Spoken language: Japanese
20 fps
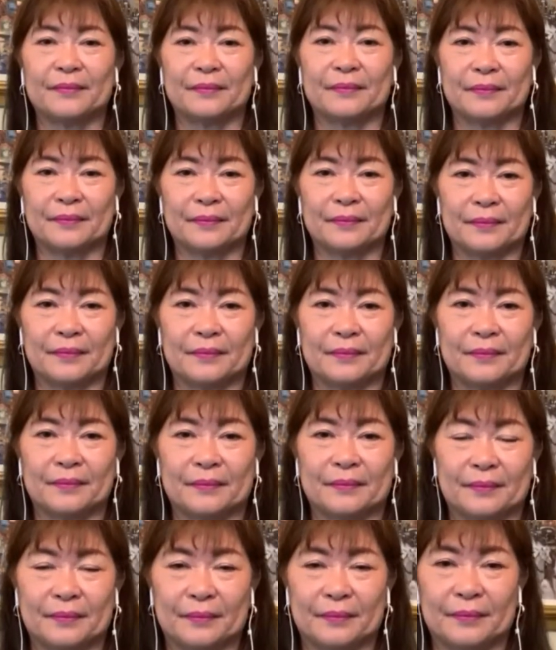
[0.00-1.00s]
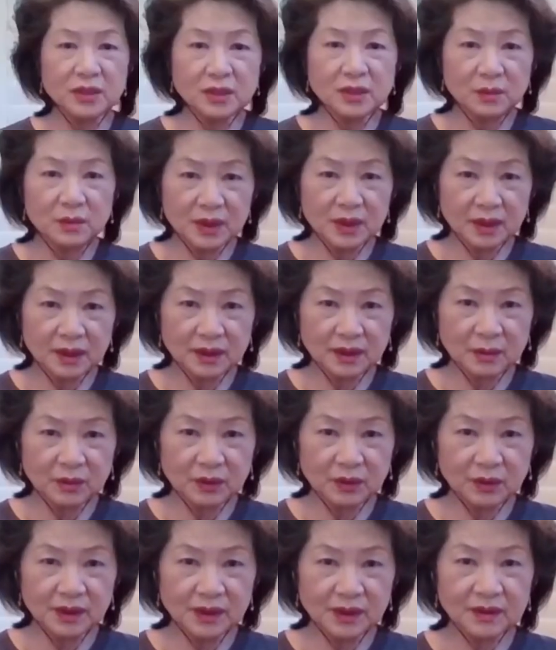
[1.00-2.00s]
勝ち抜き式みたいな
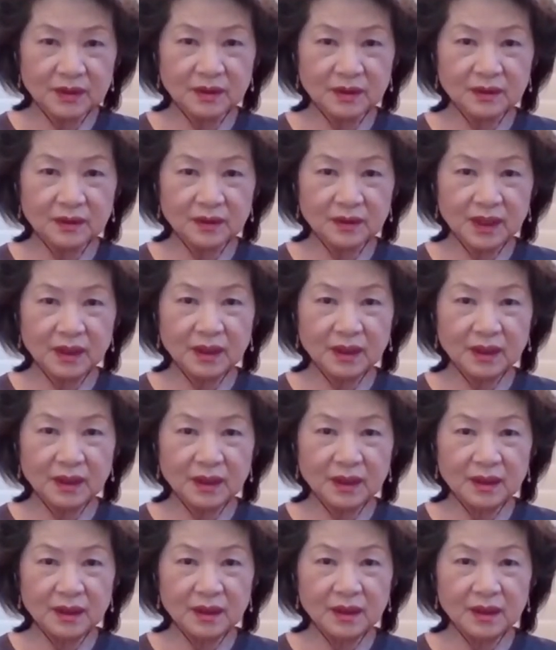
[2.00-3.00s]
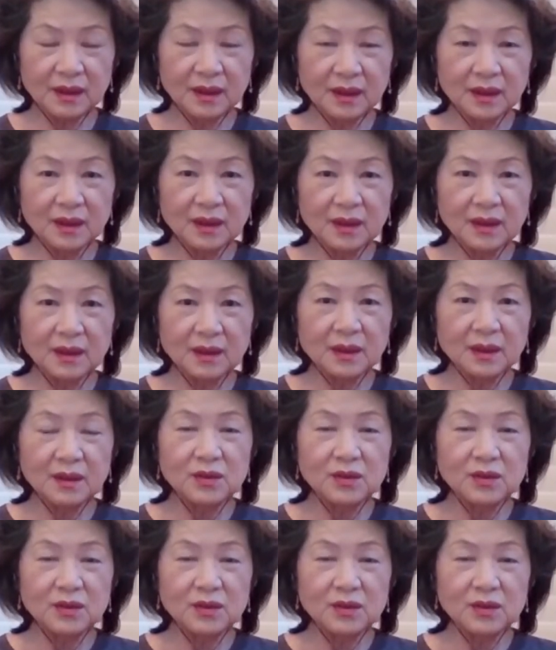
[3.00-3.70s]
もんですよね。はいそうで